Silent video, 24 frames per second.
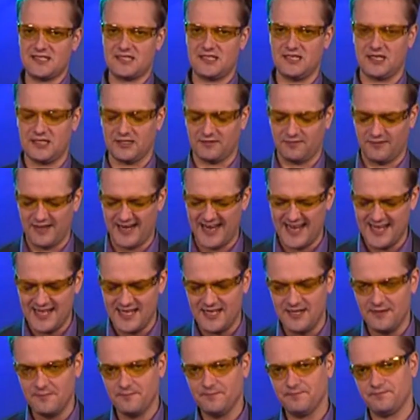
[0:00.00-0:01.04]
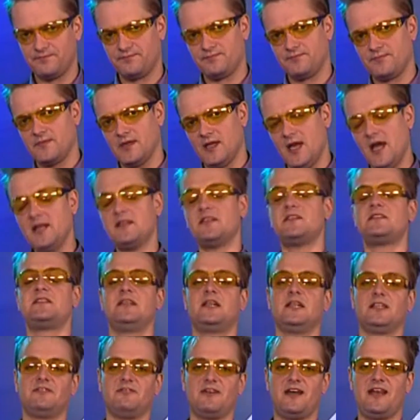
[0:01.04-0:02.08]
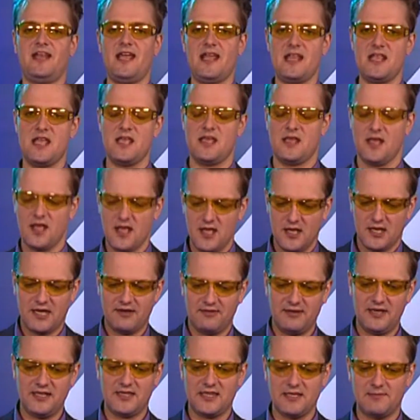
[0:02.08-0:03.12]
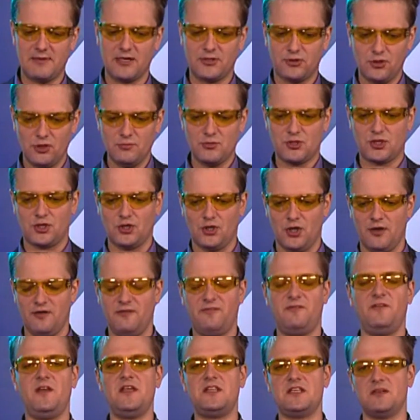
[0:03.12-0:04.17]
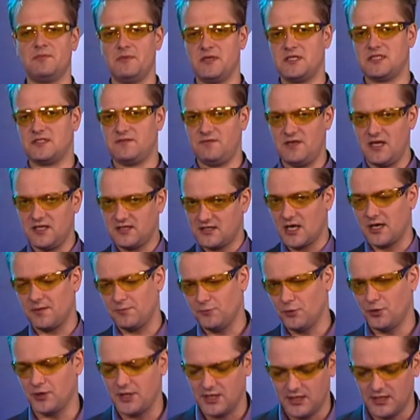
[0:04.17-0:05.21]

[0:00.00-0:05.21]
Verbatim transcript: стихотворений. Этот стихотворений говорит нам о том, что видимый свет, как многие